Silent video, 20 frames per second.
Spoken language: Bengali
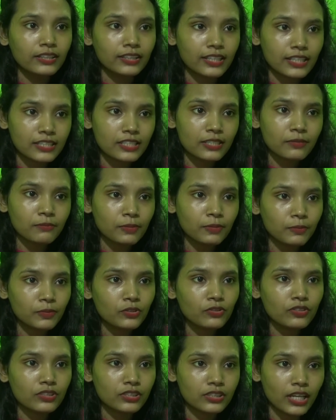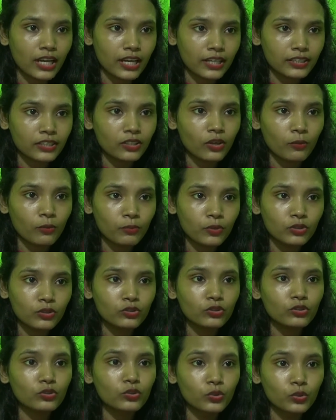দেশের বিভিন্ন স্থানে
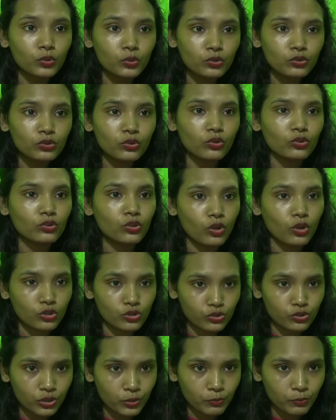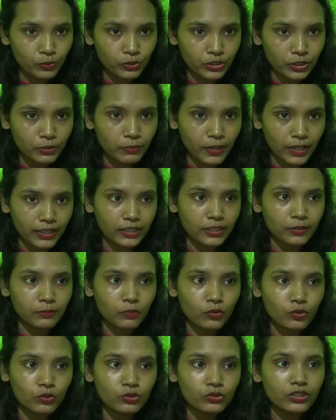অব্যাহত খুন ও ধর্ষণের প্রতিবাদে
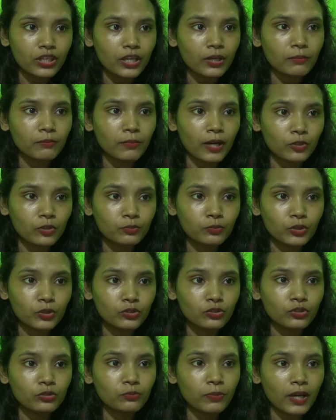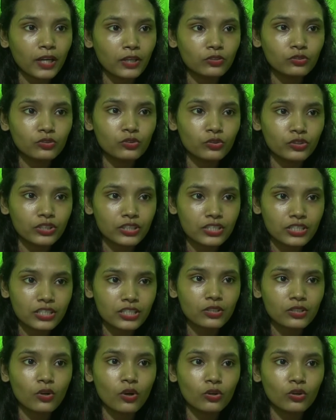মগুরায় মানববন্ধন পালন করেছে
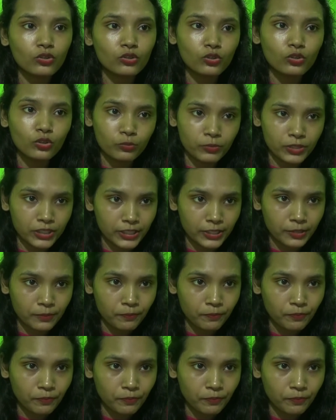গণকমিটি কমিটি